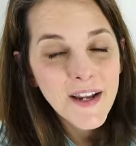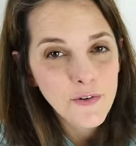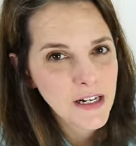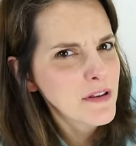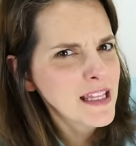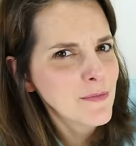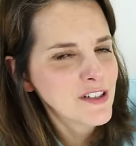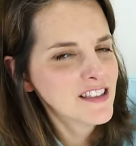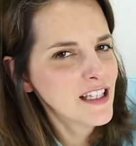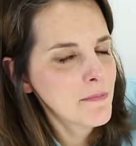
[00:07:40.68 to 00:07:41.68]
Una vez que hemos
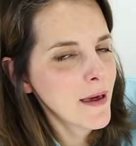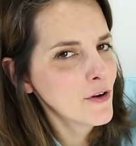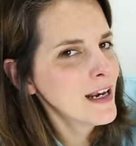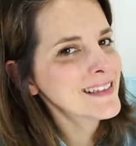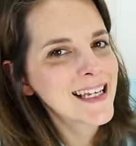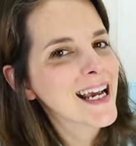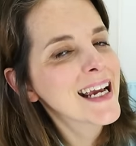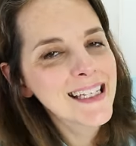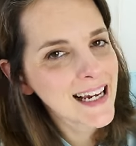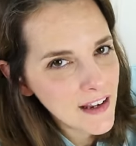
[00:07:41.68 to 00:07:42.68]
estirpado la
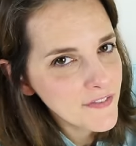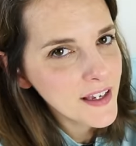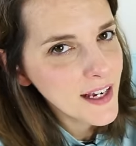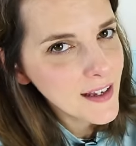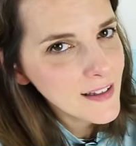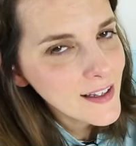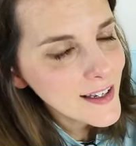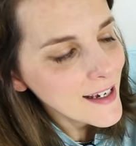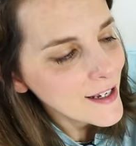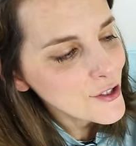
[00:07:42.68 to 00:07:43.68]
tarjeta gráfica,
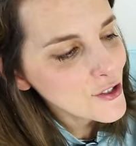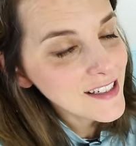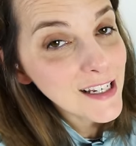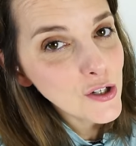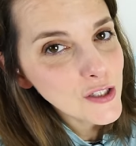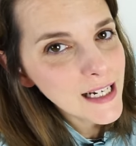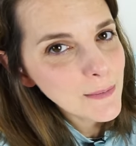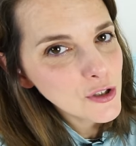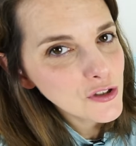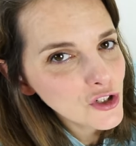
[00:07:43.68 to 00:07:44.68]
nos
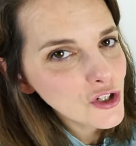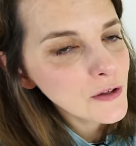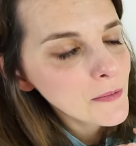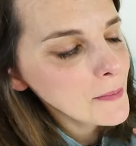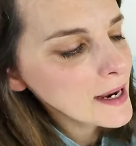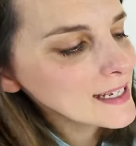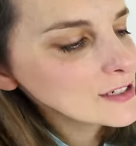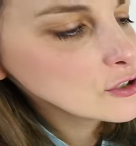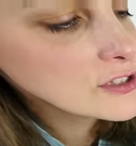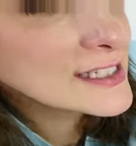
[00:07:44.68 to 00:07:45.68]
encontramos con
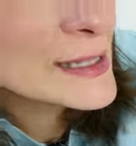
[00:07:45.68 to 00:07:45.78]
varias cosas